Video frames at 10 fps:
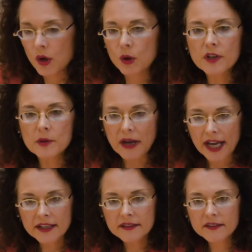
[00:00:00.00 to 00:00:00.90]
Und wenn
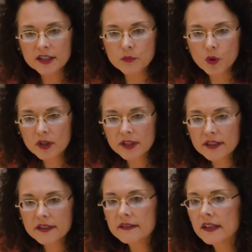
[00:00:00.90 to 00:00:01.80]
beides nicht möglich
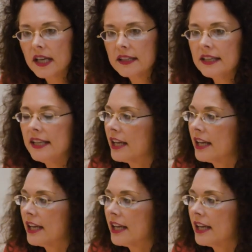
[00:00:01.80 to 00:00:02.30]
ist, dann die